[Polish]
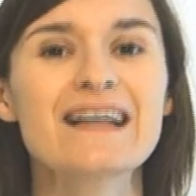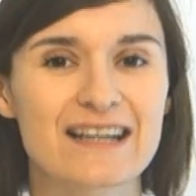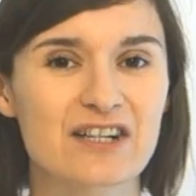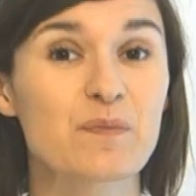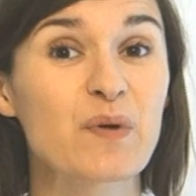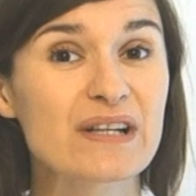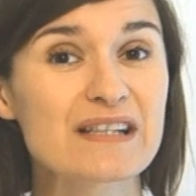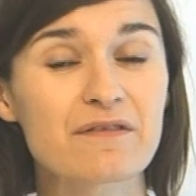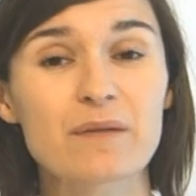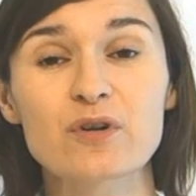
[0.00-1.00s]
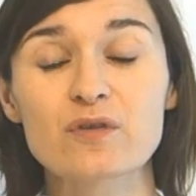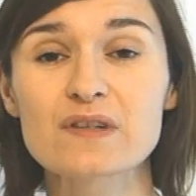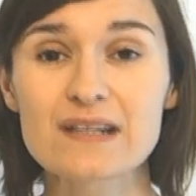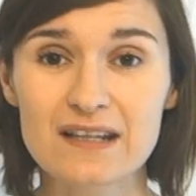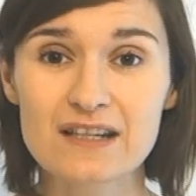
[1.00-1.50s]
Także polecam Wam go
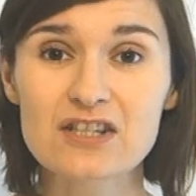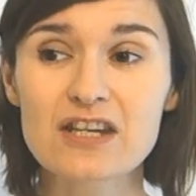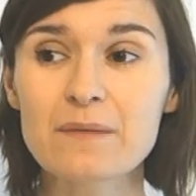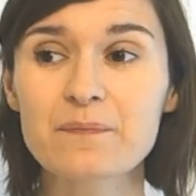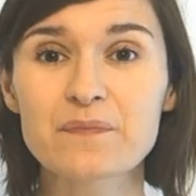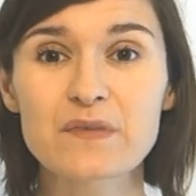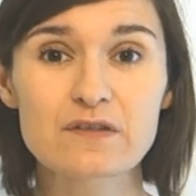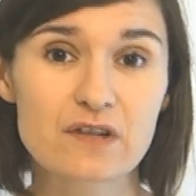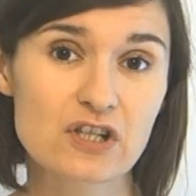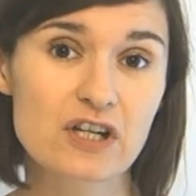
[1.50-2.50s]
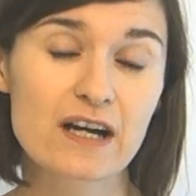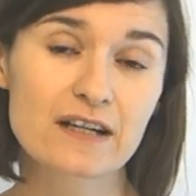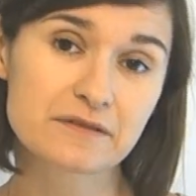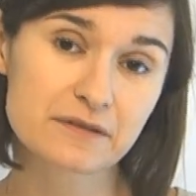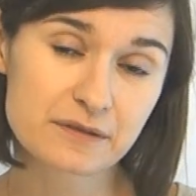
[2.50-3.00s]
serdecznie,
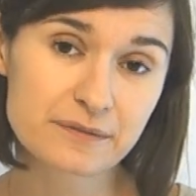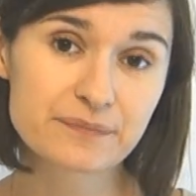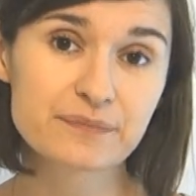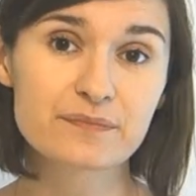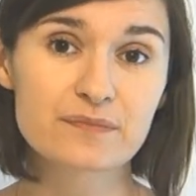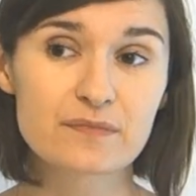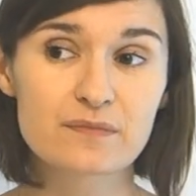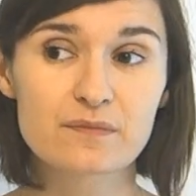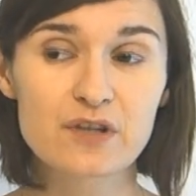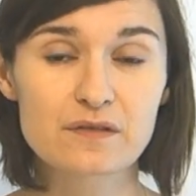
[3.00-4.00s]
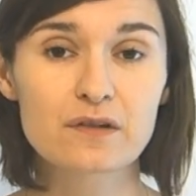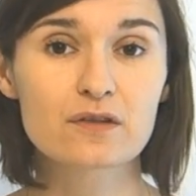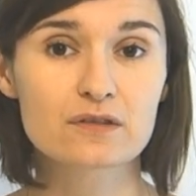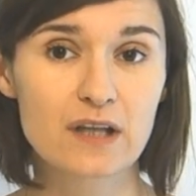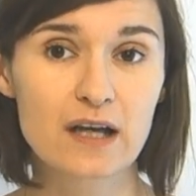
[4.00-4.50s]
zwłaszcza ym, przez
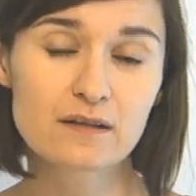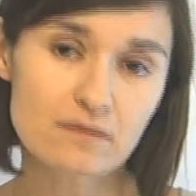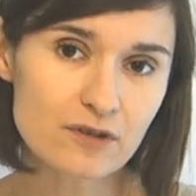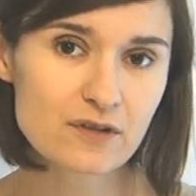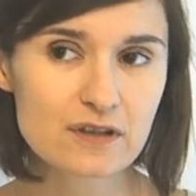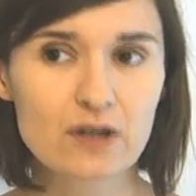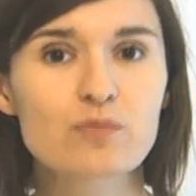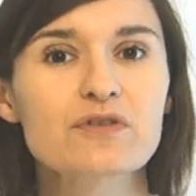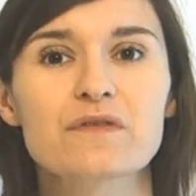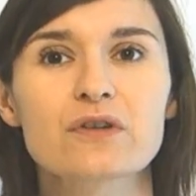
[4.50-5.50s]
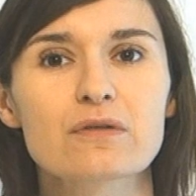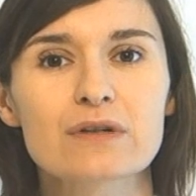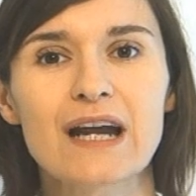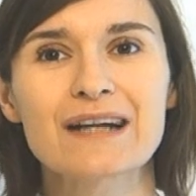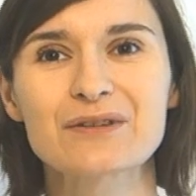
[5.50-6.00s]
wzgląd na dosyć taką przyzwoitą
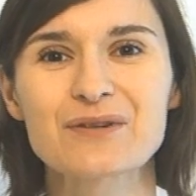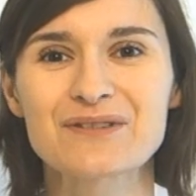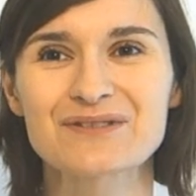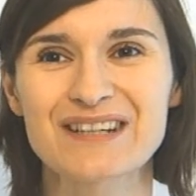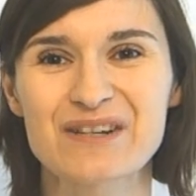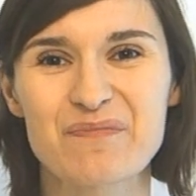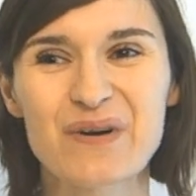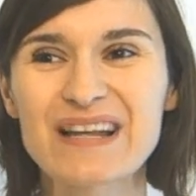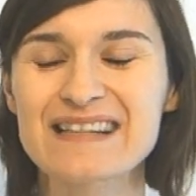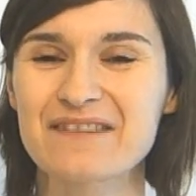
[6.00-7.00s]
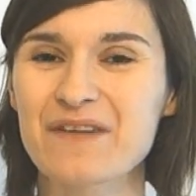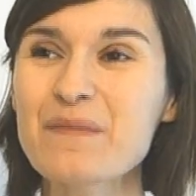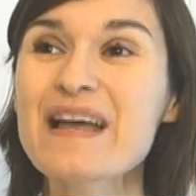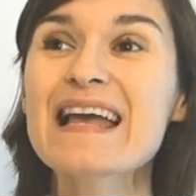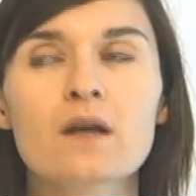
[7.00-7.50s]
grę aktorską, także polecam
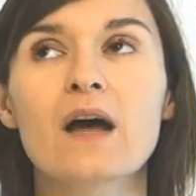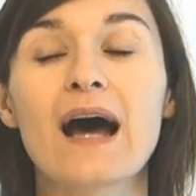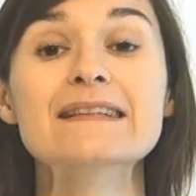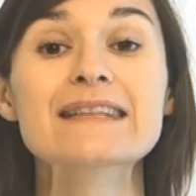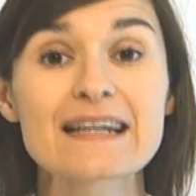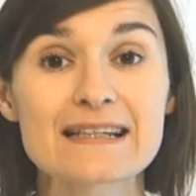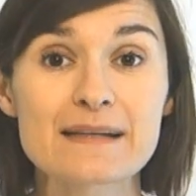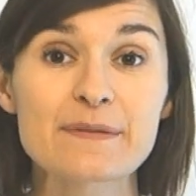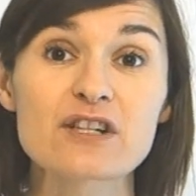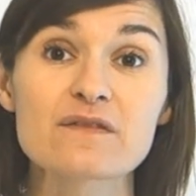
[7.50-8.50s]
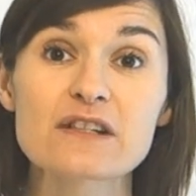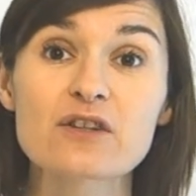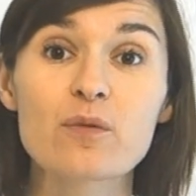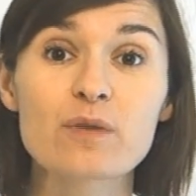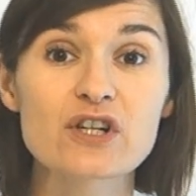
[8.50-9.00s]
Wam teraz zapraszam Was
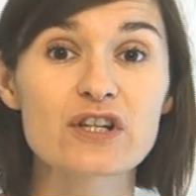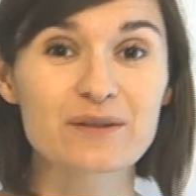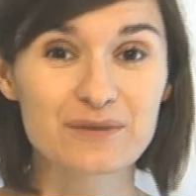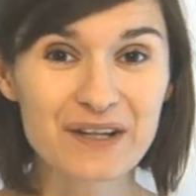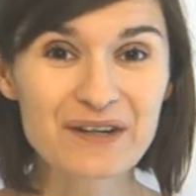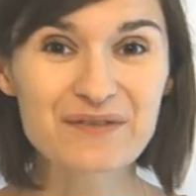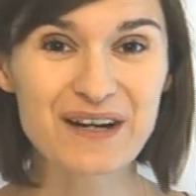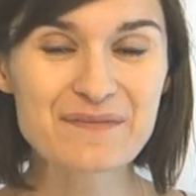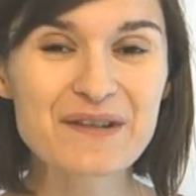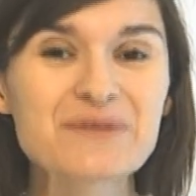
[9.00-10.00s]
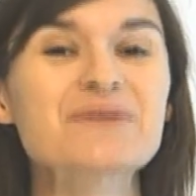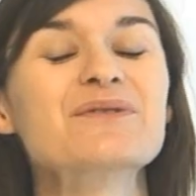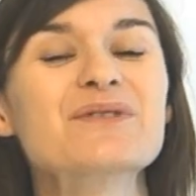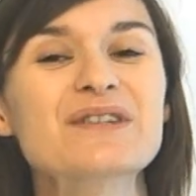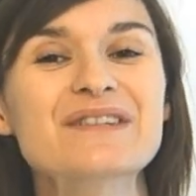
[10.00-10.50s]
do obejrzenia krótkiego fragmentu,
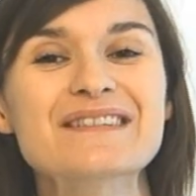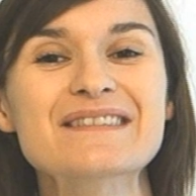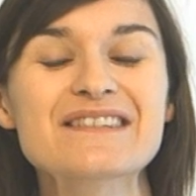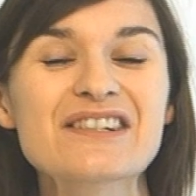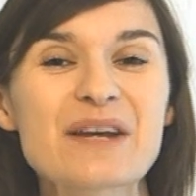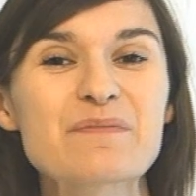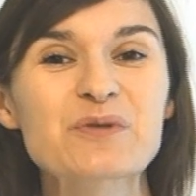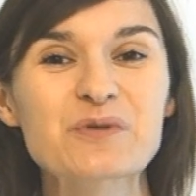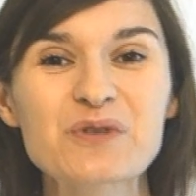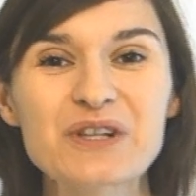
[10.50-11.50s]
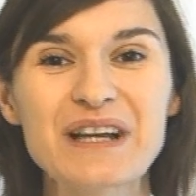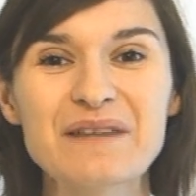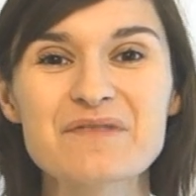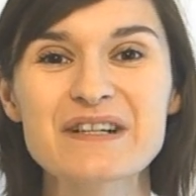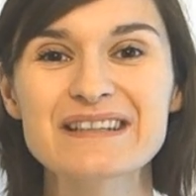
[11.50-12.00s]
który y, dzisiaj posłuży
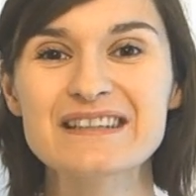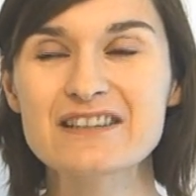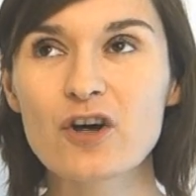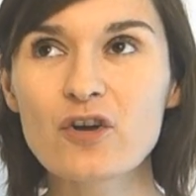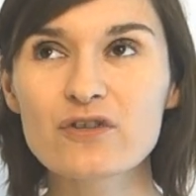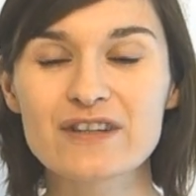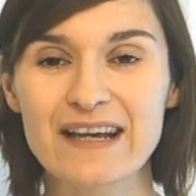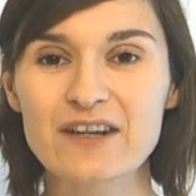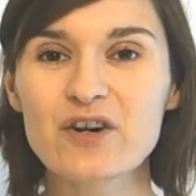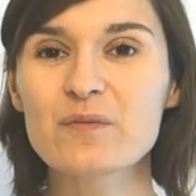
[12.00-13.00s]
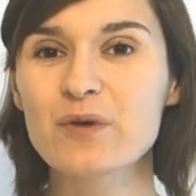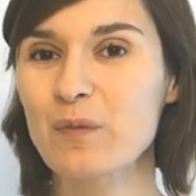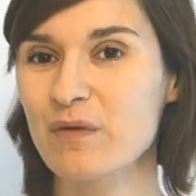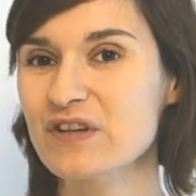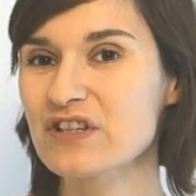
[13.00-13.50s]
nam y, do tego, by
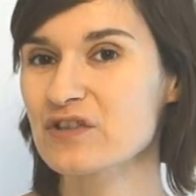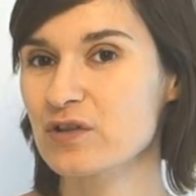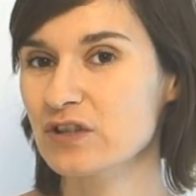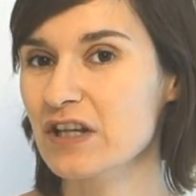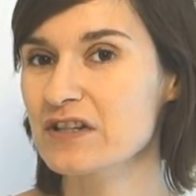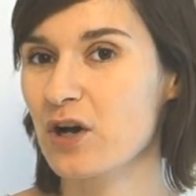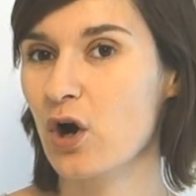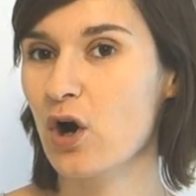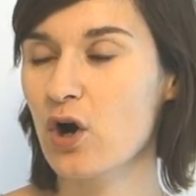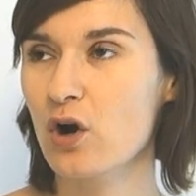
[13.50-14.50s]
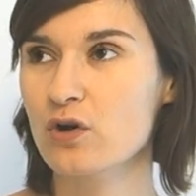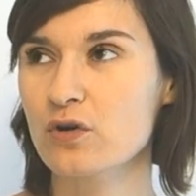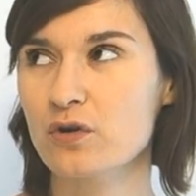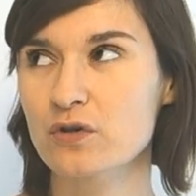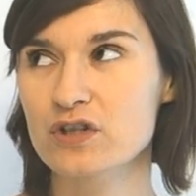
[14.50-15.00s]
opowiedzieć co nieco o
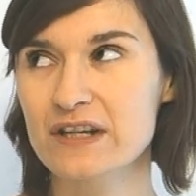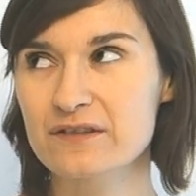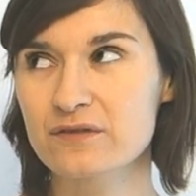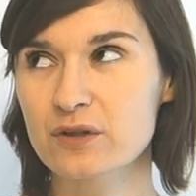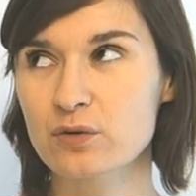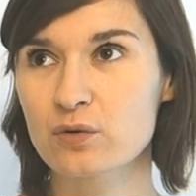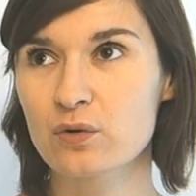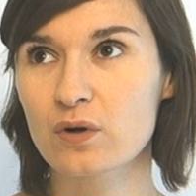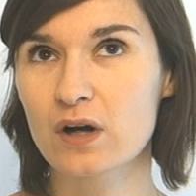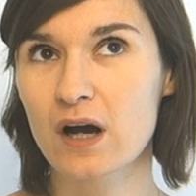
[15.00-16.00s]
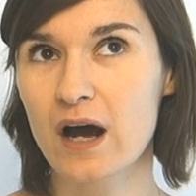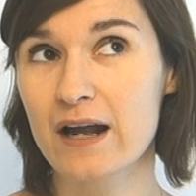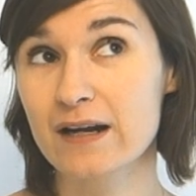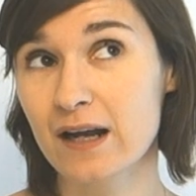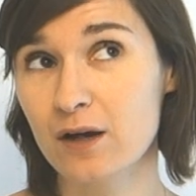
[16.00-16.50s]
czasowniku
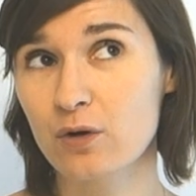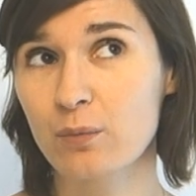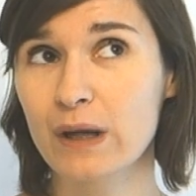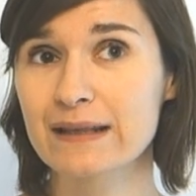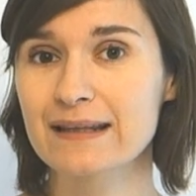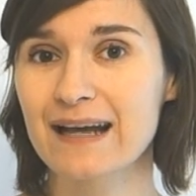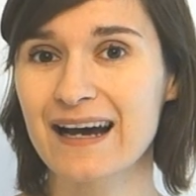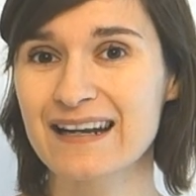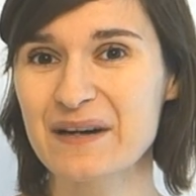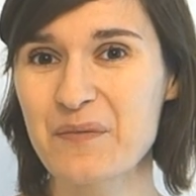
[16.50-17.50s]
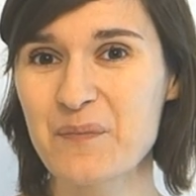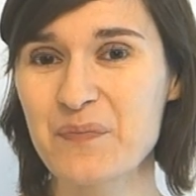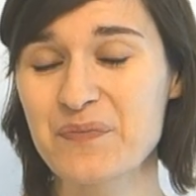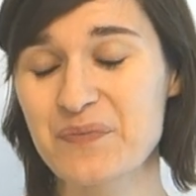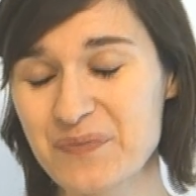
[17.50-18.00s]
raccomandare.
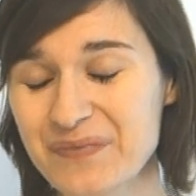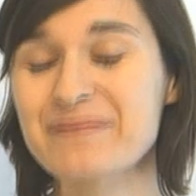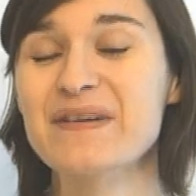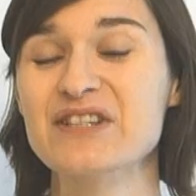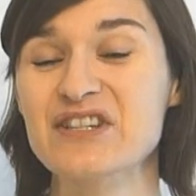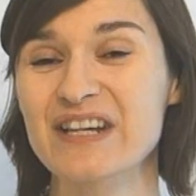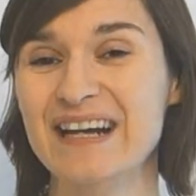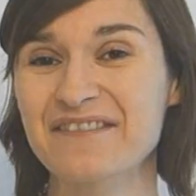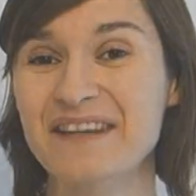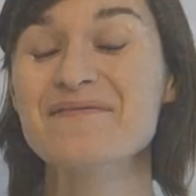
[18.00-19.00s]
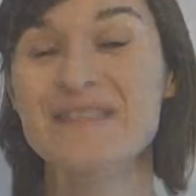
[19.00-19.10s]
Będzie ciekawie,